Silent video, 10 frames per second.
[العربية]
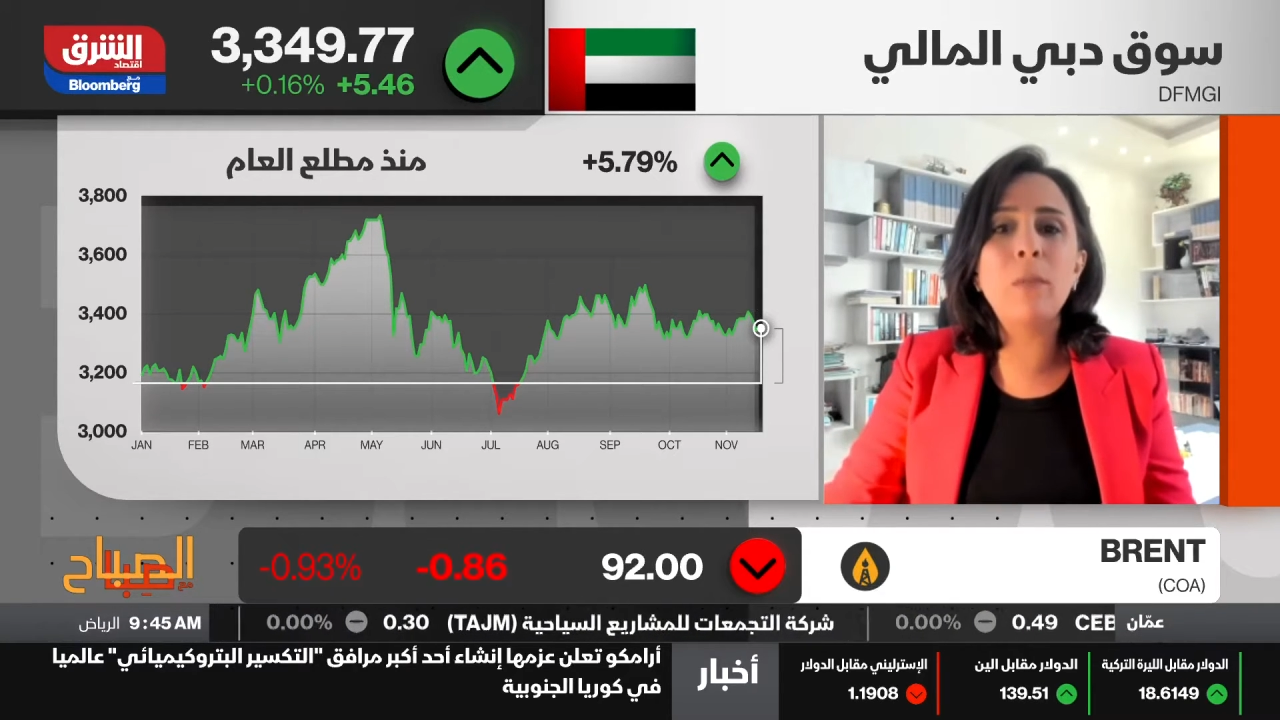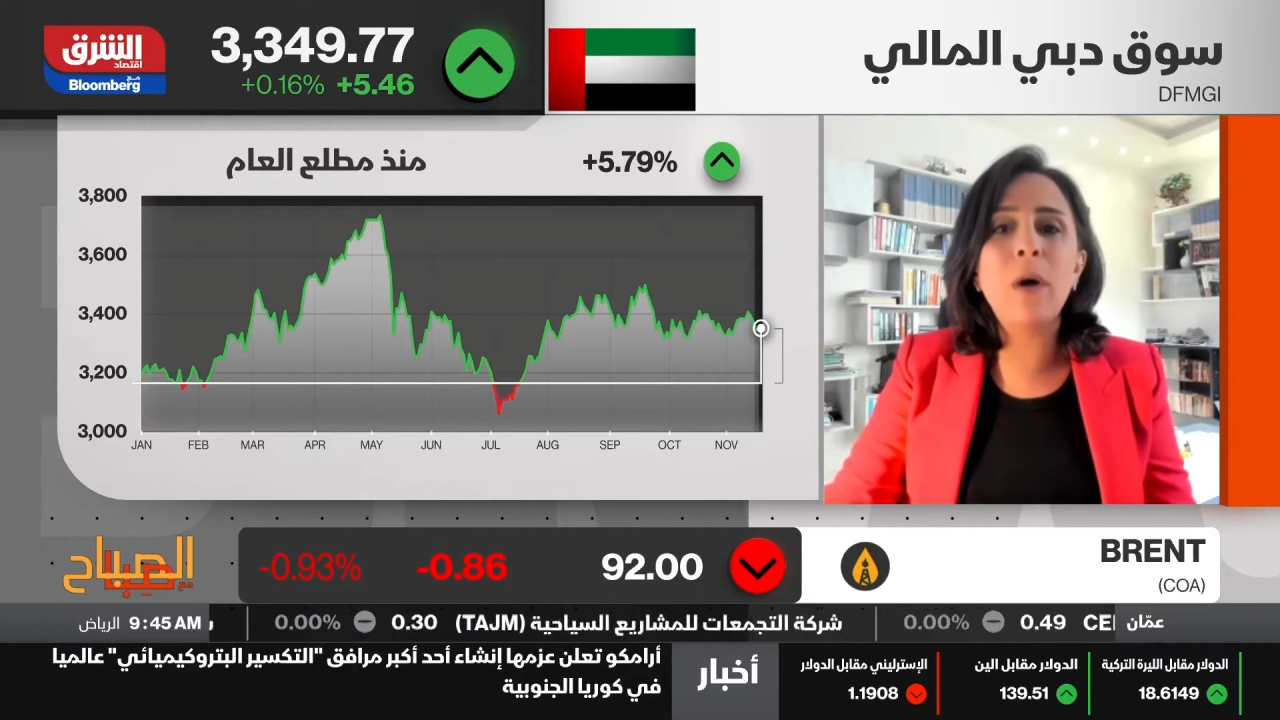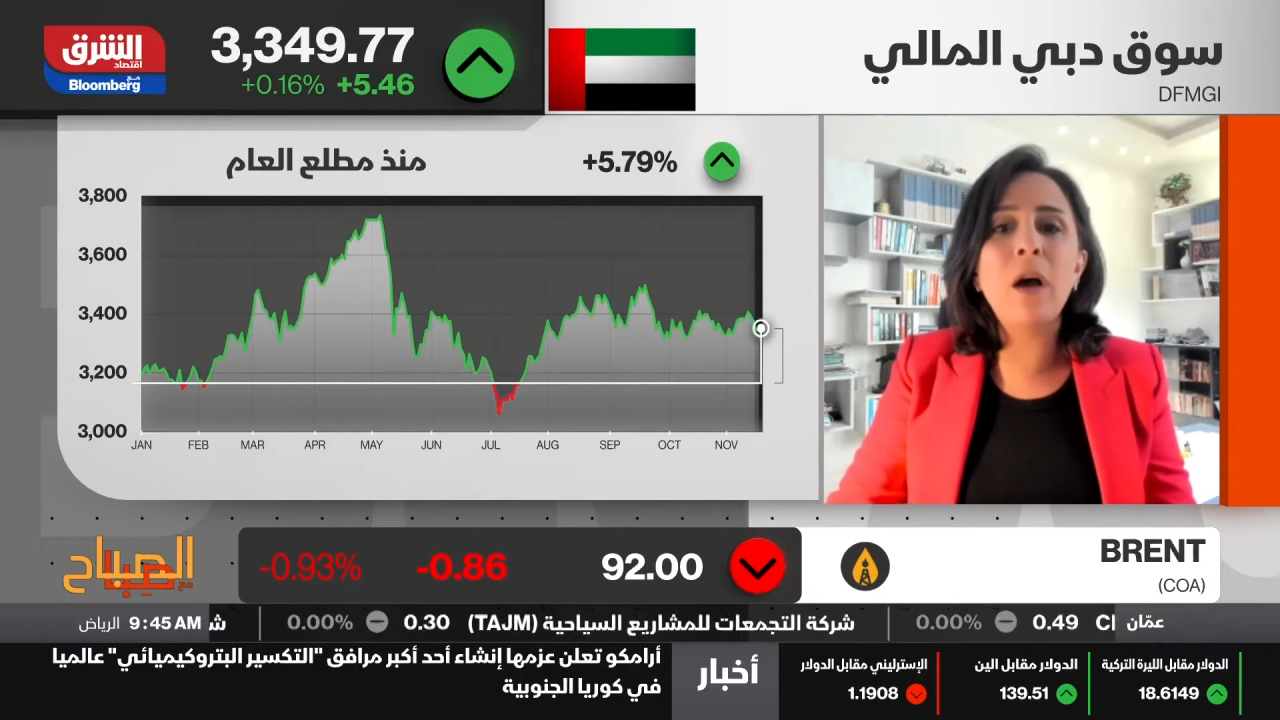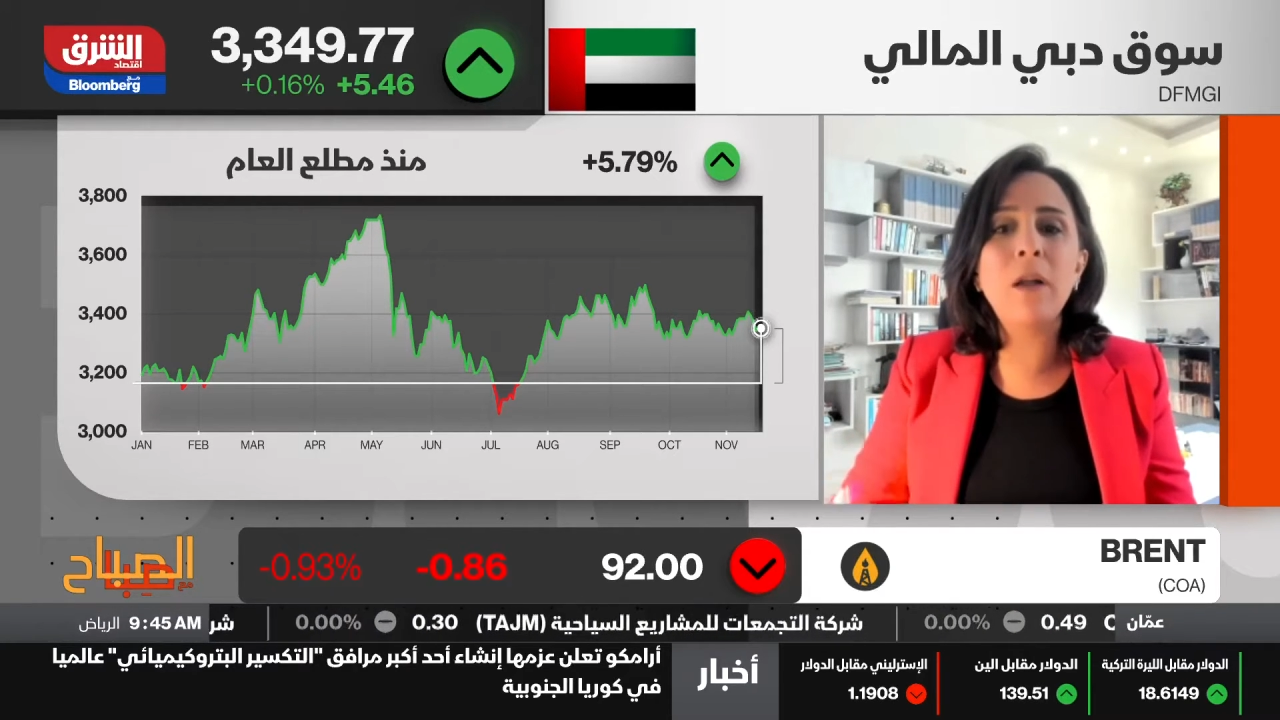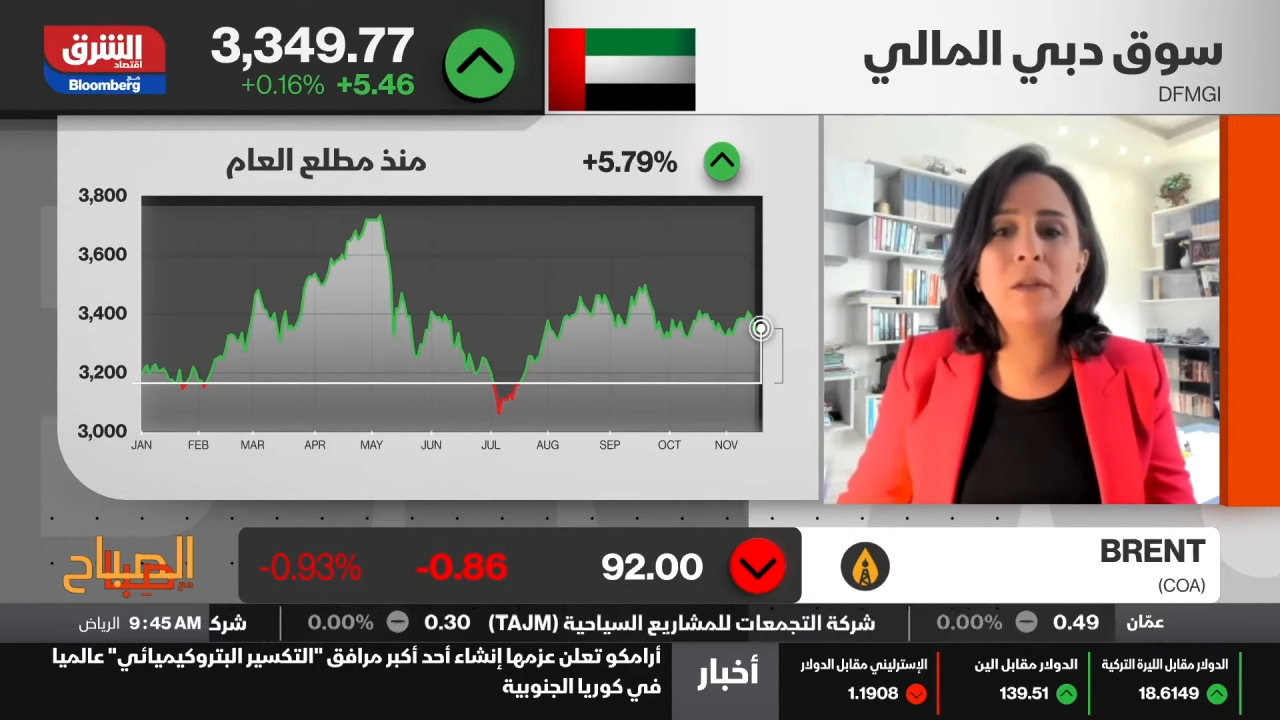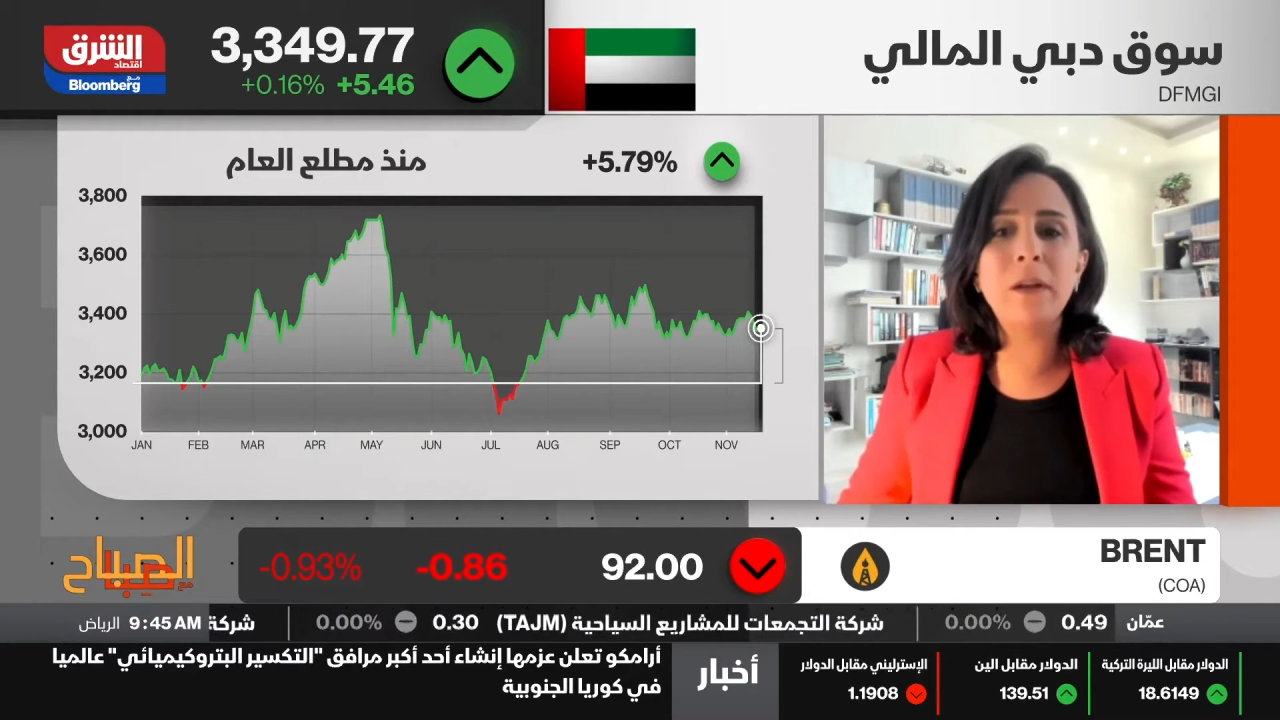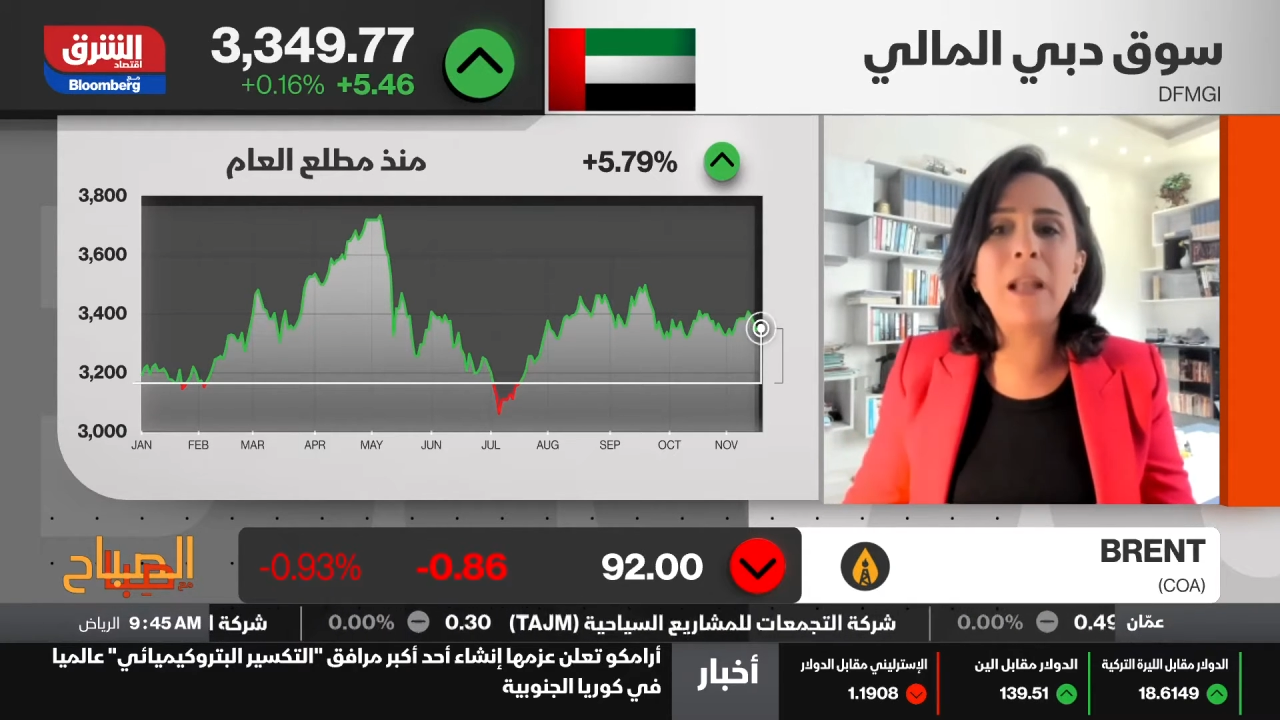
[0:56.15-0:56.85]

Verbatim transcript: المخاطر